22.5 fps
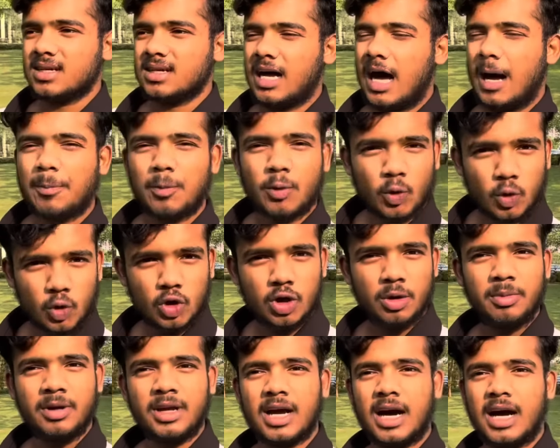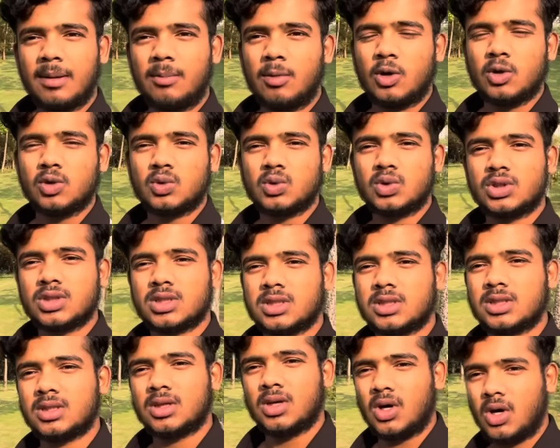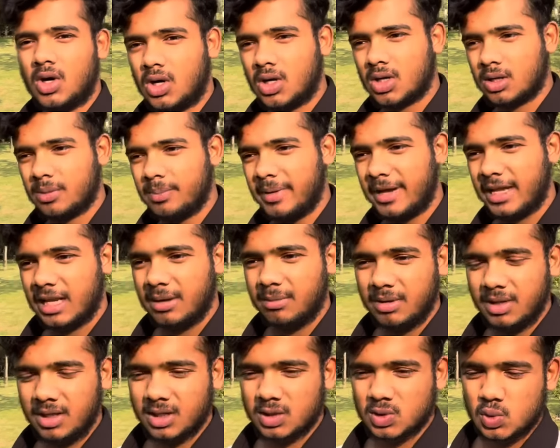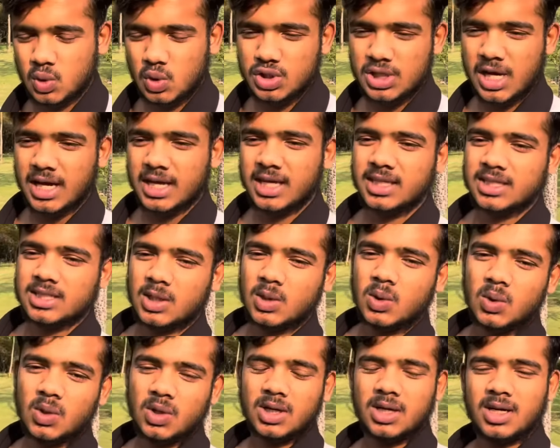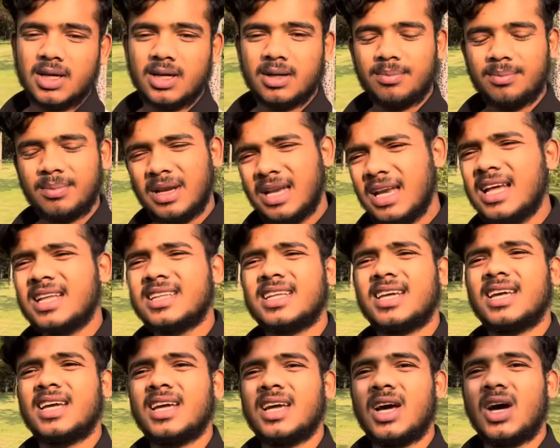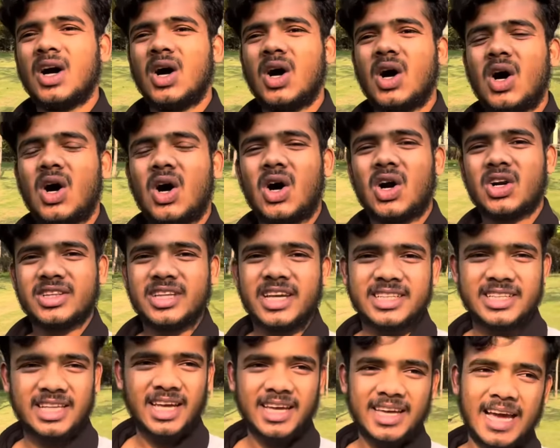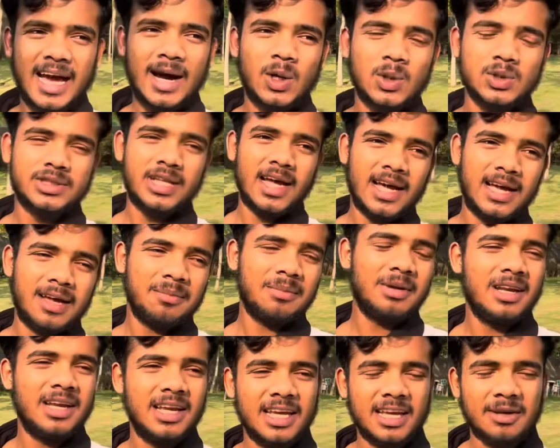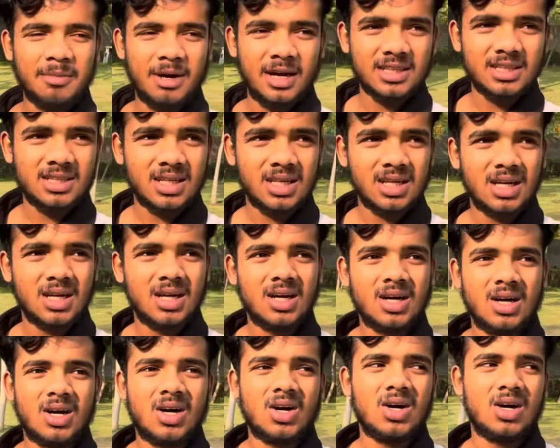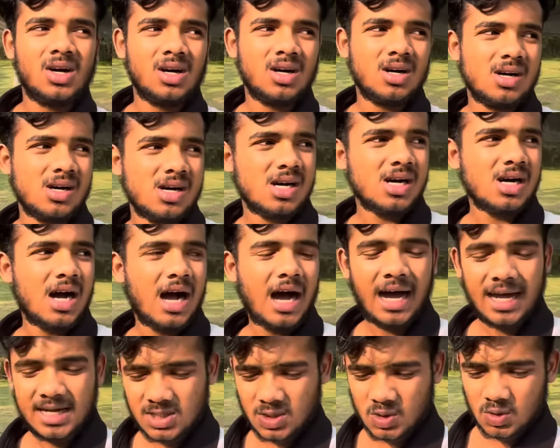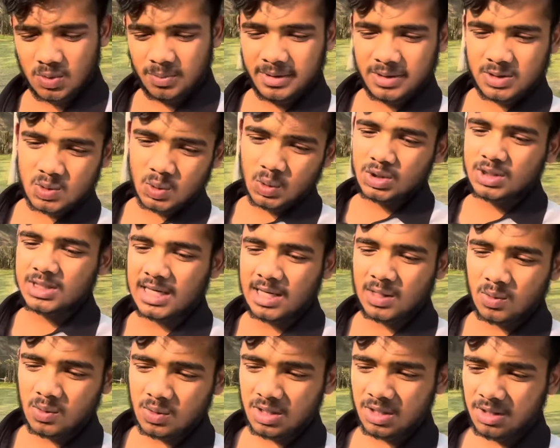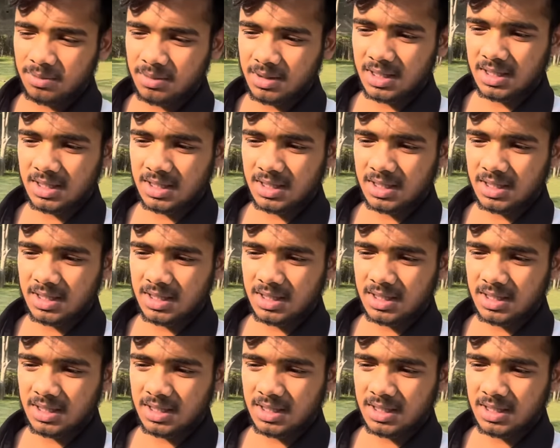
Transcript: आप लोगों ने भी कहा बहुत कुछ और मैंने भी सोचा कि चलो मिल लेते और देखते हैं क्या होता है मिलने के बाद आज तो मैं सोच रहा हूँ कि